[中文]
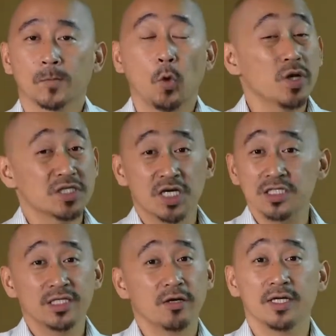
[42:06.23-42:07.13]
我很诚
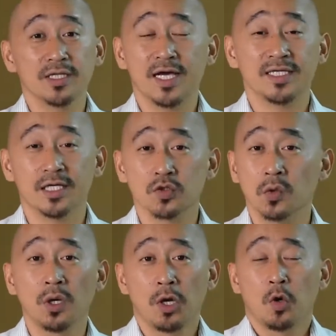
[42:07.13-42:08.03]
实要跟大家
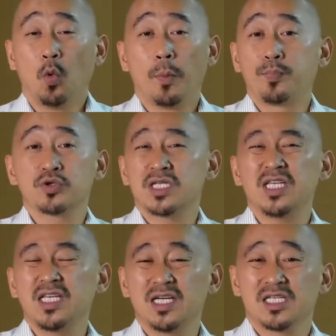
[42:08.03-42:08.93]
说，我不是
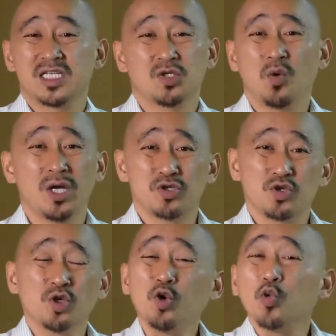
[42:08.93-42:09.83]
一个喜欢
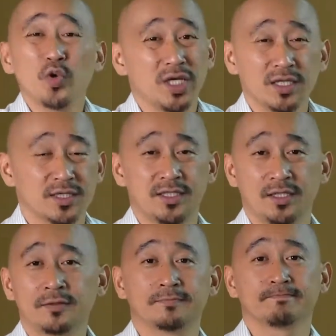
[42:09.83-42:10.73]
去露营的
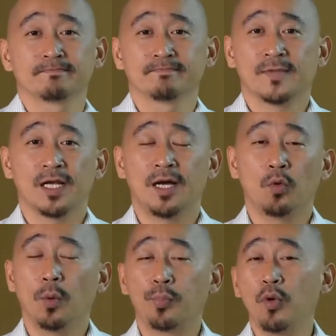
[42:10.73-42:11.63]
人，啊，
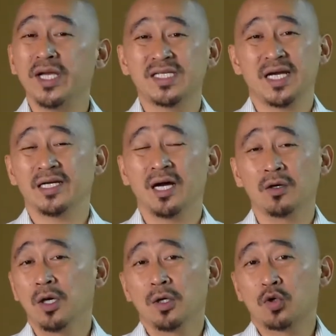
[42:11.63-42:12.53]
我不会想要。